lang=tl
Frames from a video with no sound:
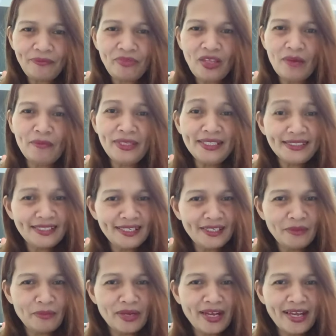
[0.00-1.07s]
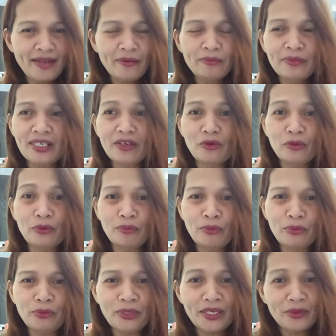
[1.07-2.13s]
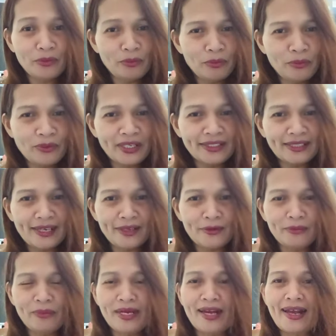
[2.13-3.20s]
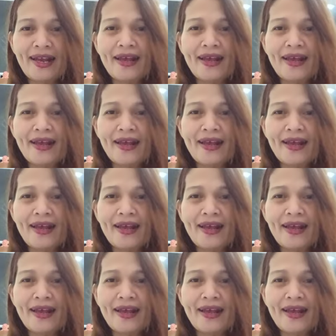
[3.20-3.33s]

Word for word: minsan 'di ba, mag-uumpukan-umpukan kayo mga